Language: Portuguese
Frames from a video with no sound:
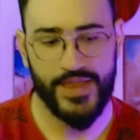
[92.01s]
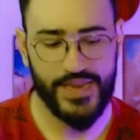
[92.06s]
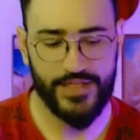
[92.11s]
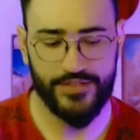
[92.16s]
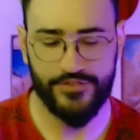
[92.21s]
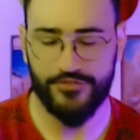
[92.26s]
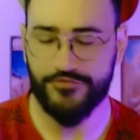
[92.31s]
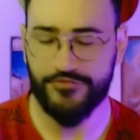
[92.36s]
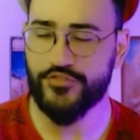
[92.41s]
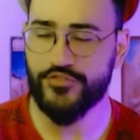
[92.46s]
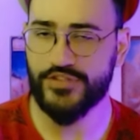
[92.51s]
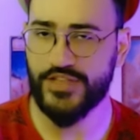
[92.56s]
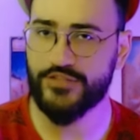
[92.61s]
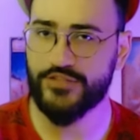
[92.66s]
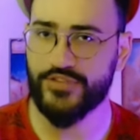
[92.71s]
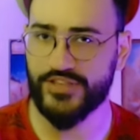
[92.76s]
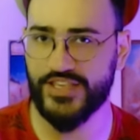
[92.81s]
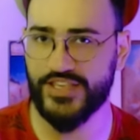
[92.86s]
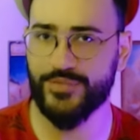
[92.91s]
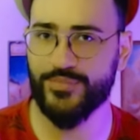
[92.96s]
Né? Então,
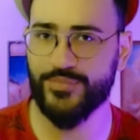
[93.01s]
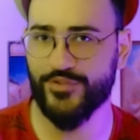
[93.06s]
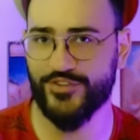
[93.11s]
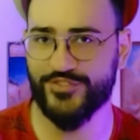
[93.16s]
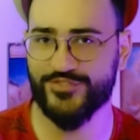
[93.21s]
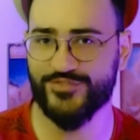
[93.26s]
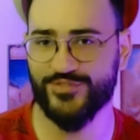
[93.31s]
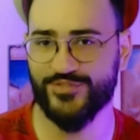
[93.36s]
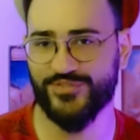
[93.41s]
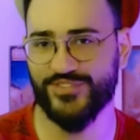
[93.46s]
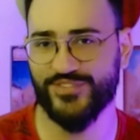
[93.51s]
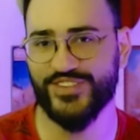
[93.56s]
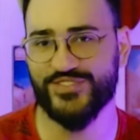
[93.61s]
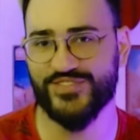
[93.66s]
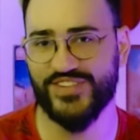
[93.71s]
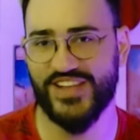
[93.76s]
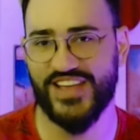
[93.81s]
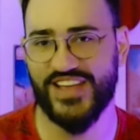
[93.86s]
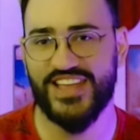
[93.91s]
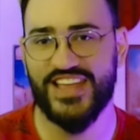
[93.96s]
voltando aqui para o nosso
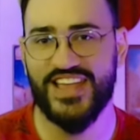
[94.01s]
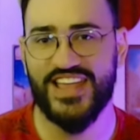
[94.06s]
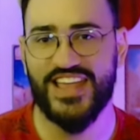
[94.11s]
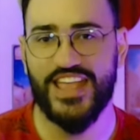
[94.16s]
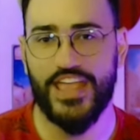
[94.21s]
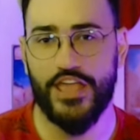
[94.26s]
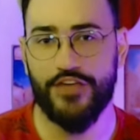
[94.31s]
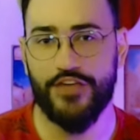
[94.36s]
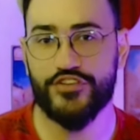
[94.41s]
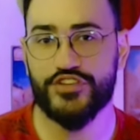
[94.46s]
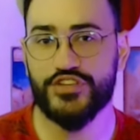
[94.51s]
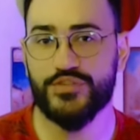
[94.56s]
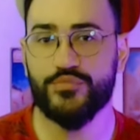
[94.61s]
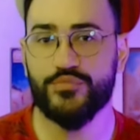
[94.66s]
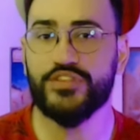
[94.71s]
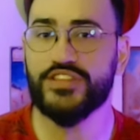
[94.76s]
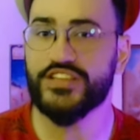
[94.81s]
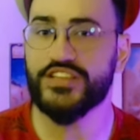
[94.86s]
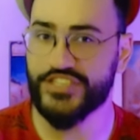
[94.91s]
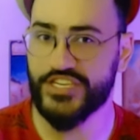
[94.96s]
vídeo, né? Eu vejo que
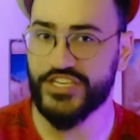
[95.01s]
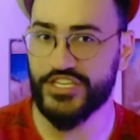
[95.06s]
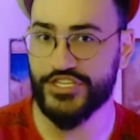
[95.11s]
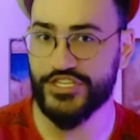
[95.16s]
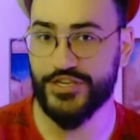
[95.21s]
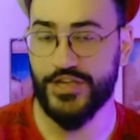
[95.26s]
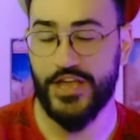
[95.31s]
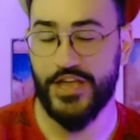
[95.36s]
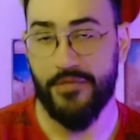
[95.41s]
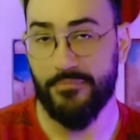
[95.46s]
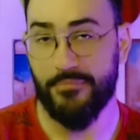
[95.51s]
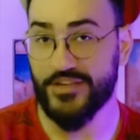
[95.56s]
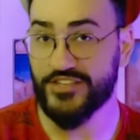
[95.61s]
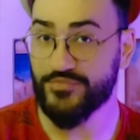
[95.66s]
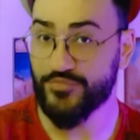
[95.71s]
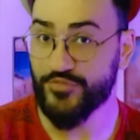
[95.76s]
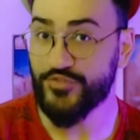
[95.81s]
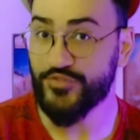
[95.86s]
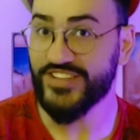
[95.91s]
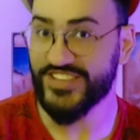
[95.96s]
muita gente,
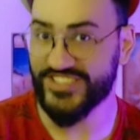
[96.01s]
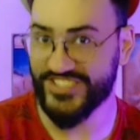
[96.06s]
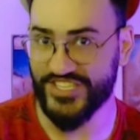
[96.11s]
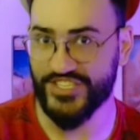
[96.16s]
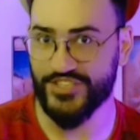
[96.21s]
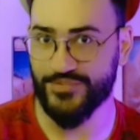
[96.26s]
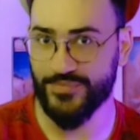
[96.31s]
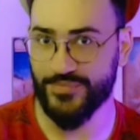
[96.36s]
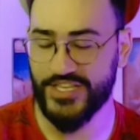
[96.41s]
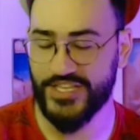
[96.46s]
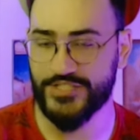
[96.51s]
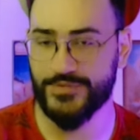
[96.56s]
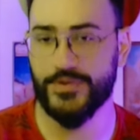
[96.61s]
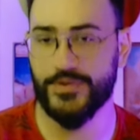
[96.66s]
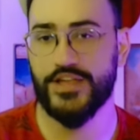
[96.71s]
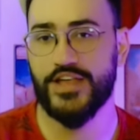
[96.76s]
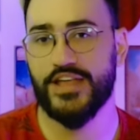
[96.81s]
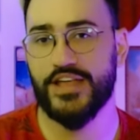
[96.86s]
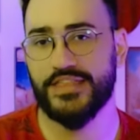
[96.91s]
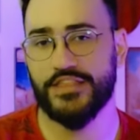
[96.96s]
mas muita gente
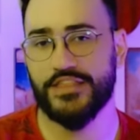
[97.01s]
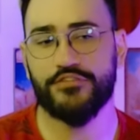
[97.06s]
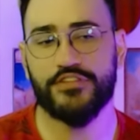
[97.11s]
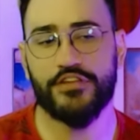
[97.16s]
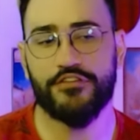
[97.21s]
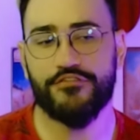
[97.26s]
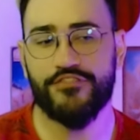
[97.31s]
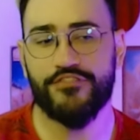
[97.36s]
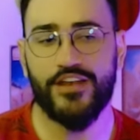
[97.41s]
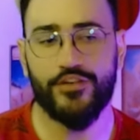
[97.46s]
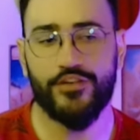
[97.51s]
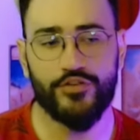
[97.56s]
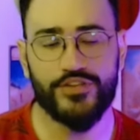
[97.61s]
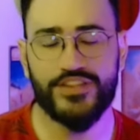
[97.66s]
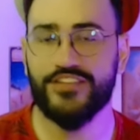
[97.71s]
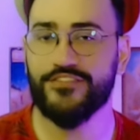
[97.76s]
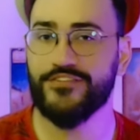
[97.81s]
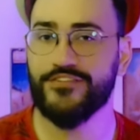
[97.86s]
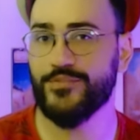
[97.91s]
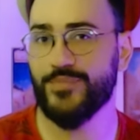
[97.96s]
mesmo, não dá o
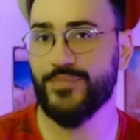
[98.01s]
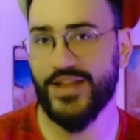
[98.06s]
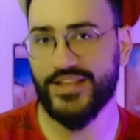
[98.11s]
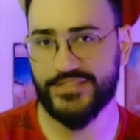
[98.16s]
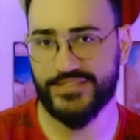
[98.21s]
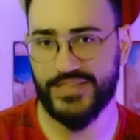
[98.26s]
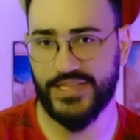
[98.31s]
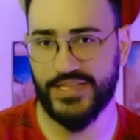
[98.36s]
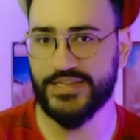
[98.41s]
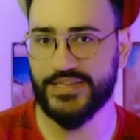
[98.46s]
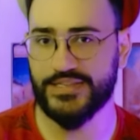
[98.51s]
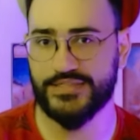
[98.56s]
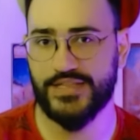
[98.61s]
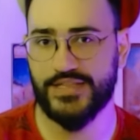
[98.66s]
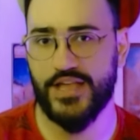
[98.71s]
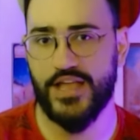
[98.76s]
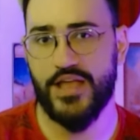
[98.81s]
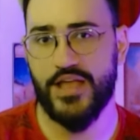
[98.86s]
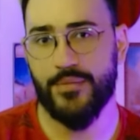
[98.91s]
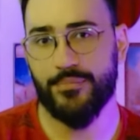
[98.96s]
valor devido para as
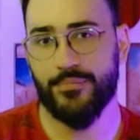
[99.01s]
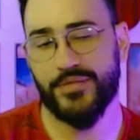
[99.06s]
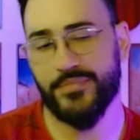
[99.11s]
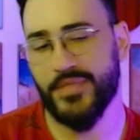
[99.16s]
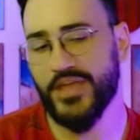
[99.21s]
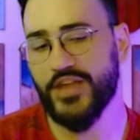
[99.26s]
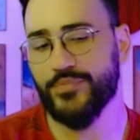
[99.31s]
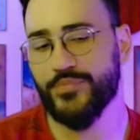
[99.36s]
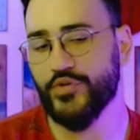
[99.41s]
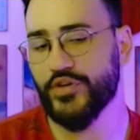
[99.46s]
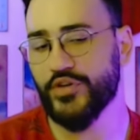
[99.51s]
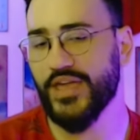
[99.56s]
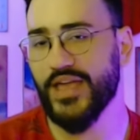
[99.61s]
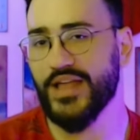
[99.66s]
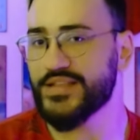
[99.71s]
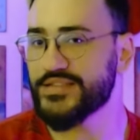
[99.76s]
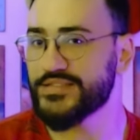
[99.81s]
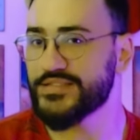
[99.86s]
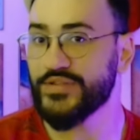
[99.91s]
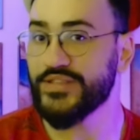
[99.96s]
cenas. Primeiro,
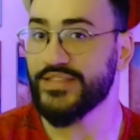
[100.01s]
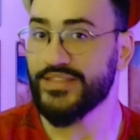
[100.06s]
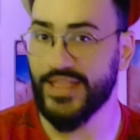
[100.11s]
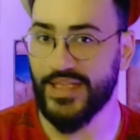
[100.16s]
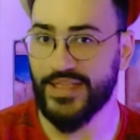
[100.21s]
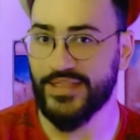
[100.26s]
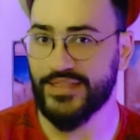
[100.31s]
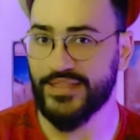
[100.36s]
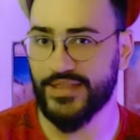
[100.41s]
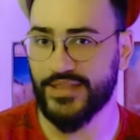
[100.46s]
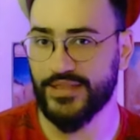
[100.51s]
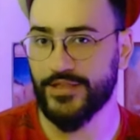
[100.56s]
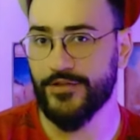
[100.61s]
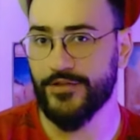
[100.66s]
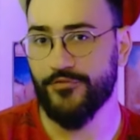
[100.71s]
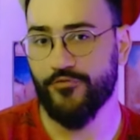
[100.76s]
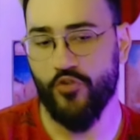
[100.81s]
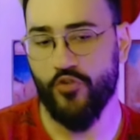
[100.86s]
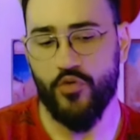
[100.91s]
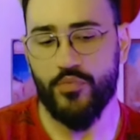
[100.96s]
porque elas não entendem
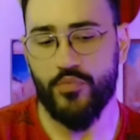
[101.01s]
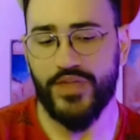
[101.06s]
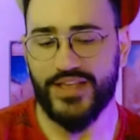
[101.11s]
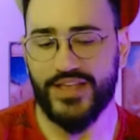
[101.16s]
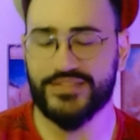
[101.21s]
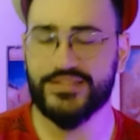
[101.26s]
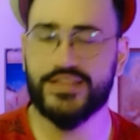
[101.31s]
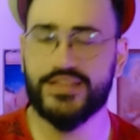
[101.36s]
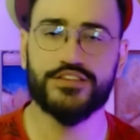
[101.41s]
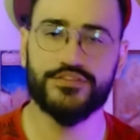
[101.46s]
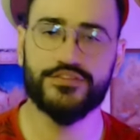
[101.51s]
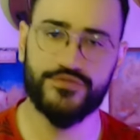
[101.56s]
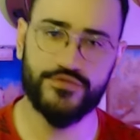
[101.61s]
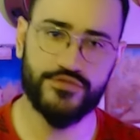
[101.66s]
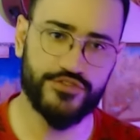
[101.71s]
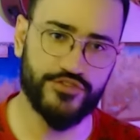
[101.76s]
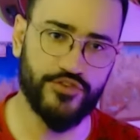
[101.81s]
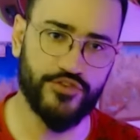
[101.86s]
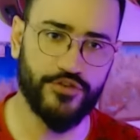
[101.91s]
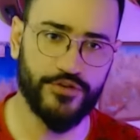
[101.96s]
como que as cenas
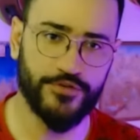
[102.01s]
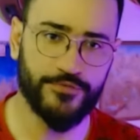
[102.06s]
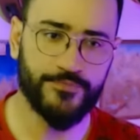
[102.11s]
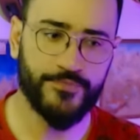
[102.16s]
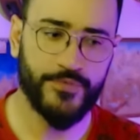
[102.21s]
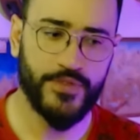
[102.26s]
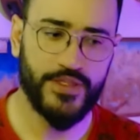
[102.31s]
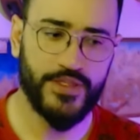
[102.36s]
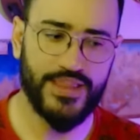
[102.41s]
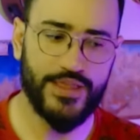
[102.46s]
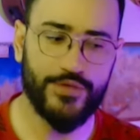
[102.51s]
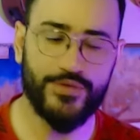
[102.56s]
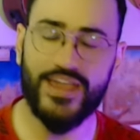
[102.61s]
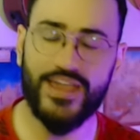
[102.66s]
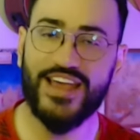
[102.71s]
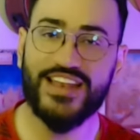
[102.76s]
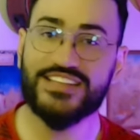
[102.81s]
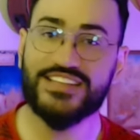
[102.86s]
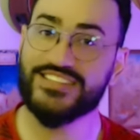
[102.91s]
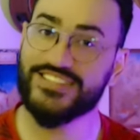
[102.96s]
funcionam né? e o
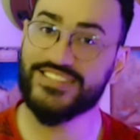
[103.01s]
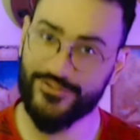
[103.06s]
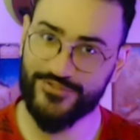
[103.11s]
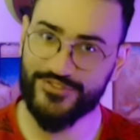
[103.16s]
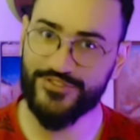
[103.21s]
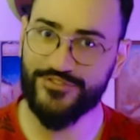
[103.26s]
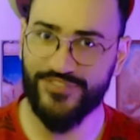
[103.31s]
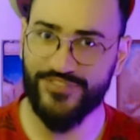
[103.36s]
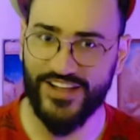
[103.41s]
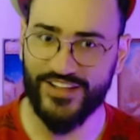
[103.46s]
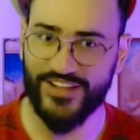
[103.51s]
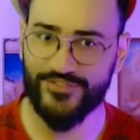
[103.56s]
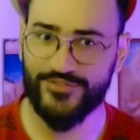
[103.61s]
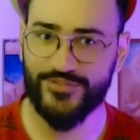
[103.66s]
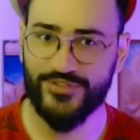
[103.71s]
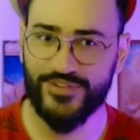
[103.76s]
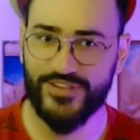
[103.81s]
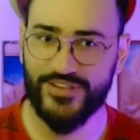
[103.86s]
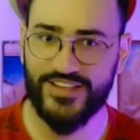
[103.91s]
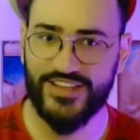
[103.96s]
que, que elas são de
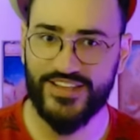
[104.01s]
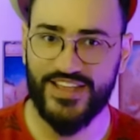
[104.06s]
fato.